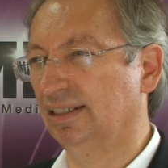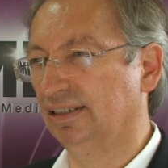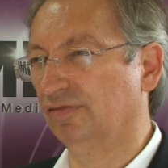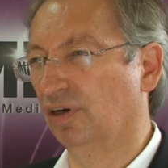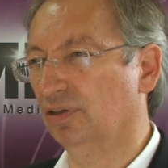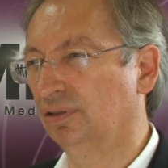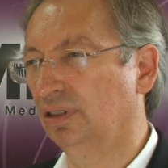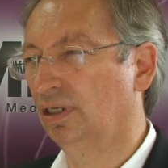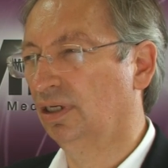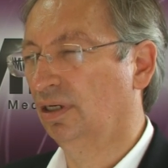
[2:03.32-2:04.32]
TV
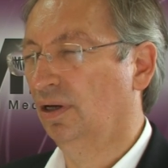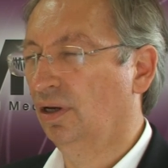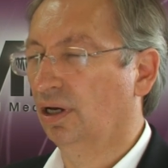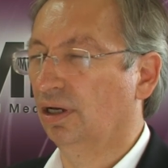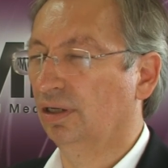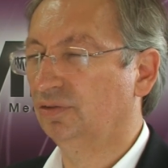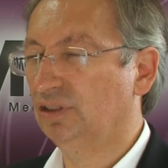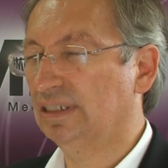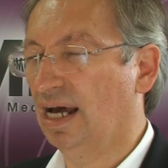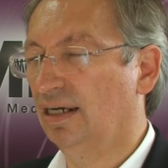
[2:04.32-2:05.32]
äh,
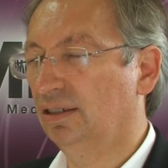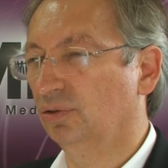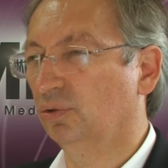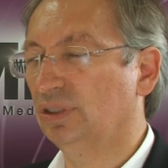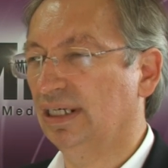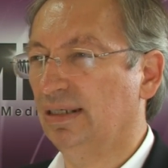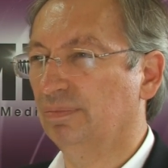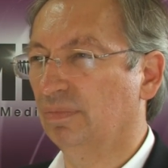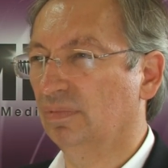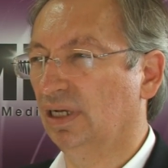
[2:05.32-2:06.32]
Signal oder
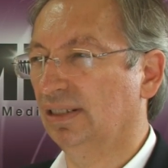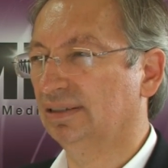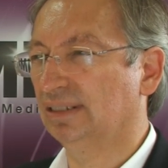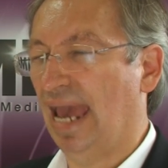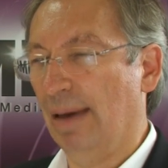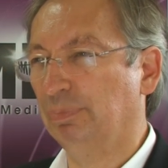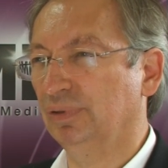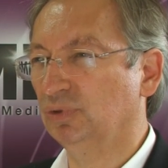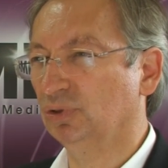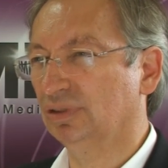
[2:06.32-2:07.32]
eben als App
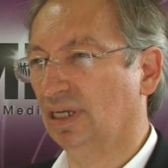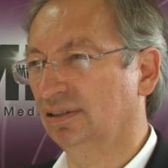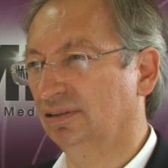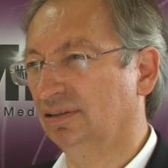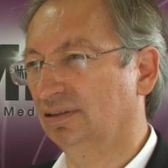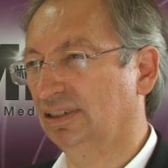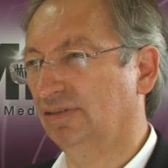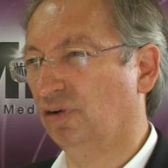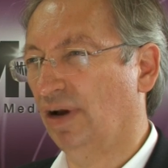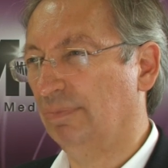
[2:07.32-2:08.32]
im sogenannten
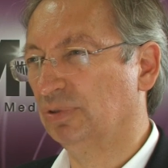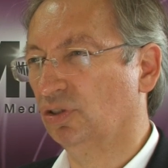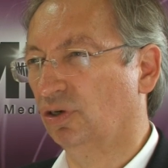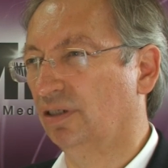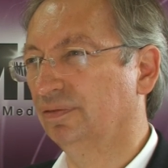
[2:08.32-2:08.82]
TV App Store.